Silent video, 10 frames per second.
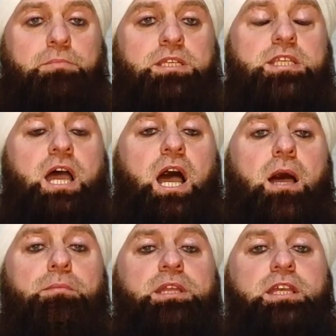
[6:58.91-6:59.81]
bizi
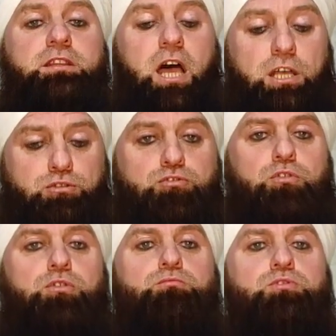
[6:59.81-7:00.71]
habire
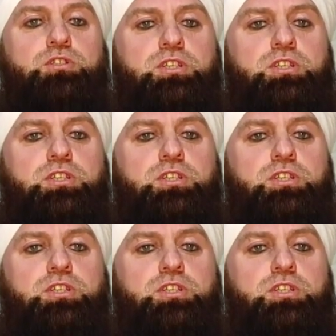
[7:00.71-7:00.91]
tansiyonumuzu